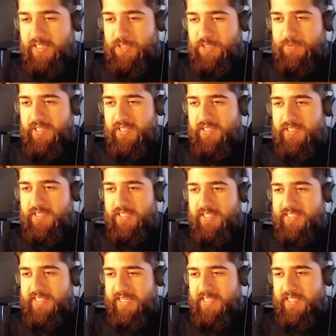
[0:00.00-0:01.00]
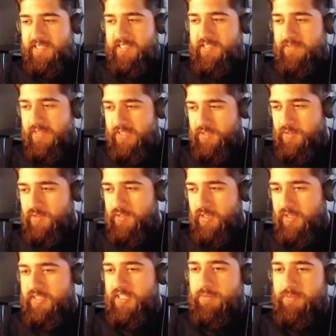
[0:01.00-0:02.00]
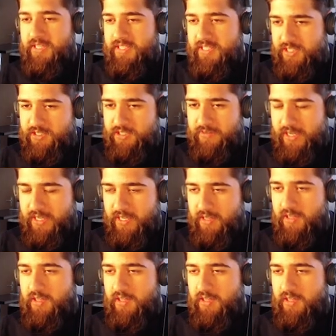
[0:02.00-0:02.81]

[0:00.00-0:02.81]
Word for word: das Spiel ist tatsächlich die Version aus der PlayStation 2.